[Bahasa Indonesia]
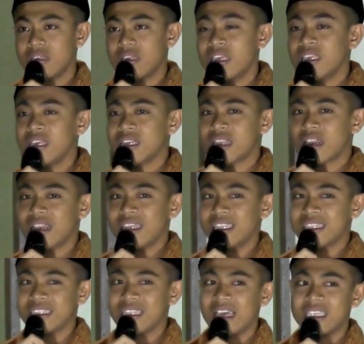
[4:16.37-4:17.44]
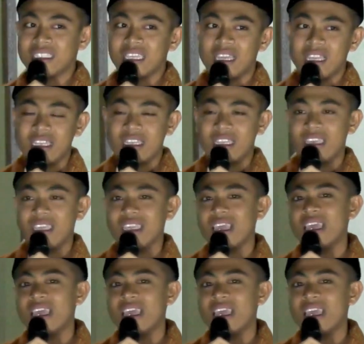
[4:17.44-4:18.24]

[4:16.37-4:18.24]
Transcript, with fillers: yang terlintas di